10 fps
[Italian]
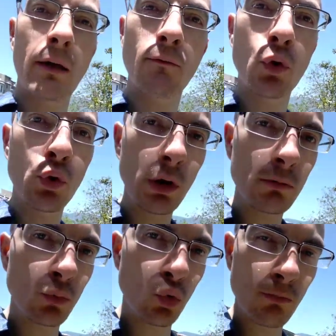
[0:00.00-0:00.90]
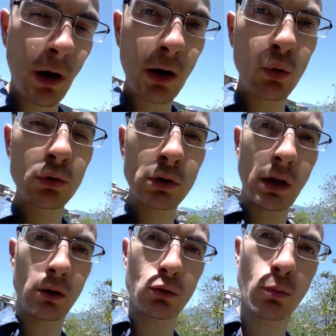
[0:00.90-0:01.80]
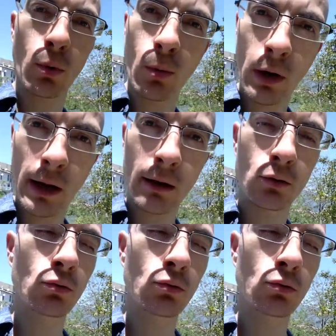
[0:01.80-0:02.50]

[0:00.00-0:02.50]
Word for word: in voi un malcontento popolare,